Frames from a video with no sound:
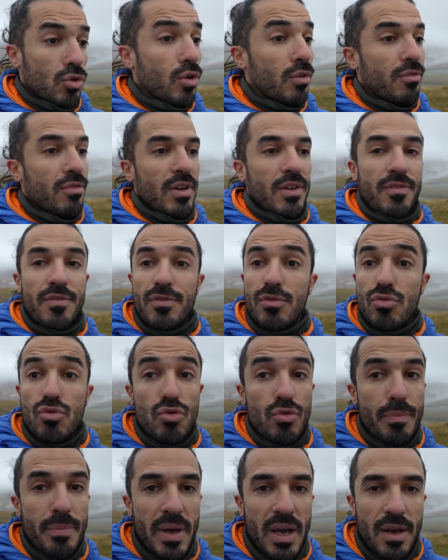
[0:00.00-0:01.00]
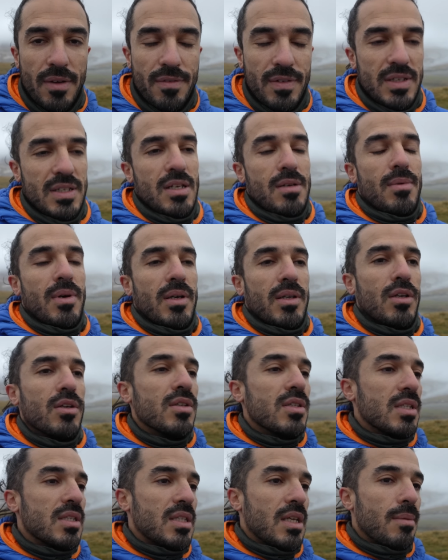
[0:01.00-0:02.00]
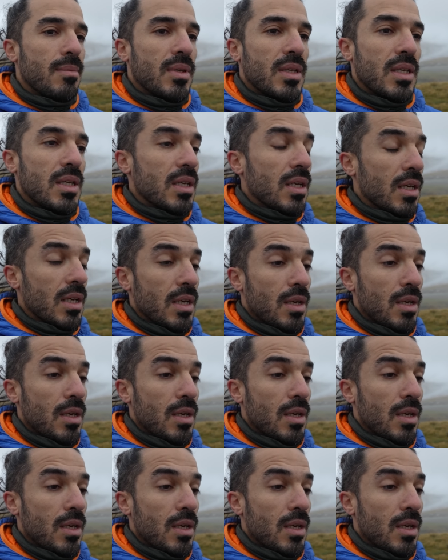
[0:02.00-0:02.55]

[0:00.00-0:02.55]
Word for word: gonfle super facilement. Il y a un système qui